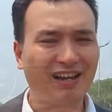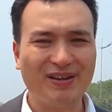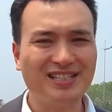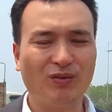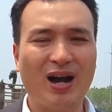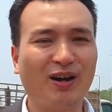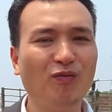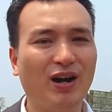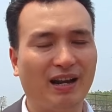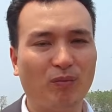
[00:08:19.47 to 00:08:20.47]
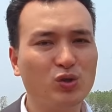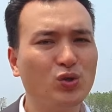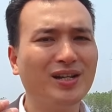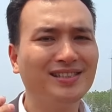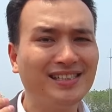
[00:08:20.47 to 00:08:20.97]
chia sẻ với anh chị hòa không phải là một
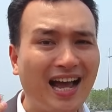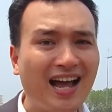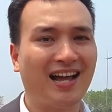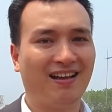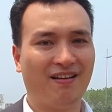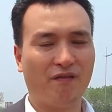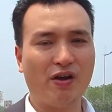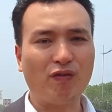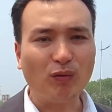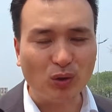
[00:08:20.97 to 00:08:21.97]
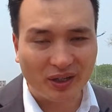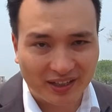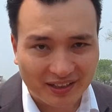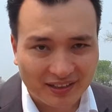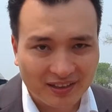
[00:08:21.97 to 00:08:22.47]
chuyên gia về phong thủy
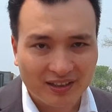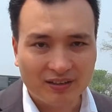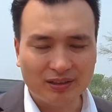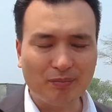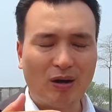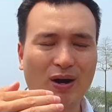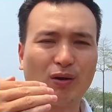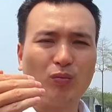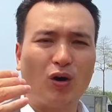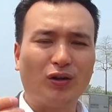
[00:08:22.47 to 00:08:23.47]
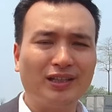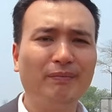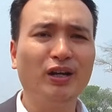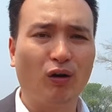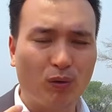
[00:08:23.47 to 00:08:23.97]
nhưng mà Hoàng cũng có
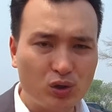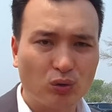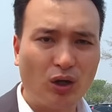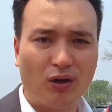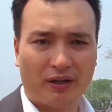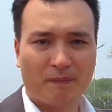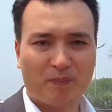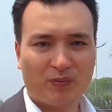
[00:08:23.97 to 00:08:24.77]
tìm hiểu một chút thôi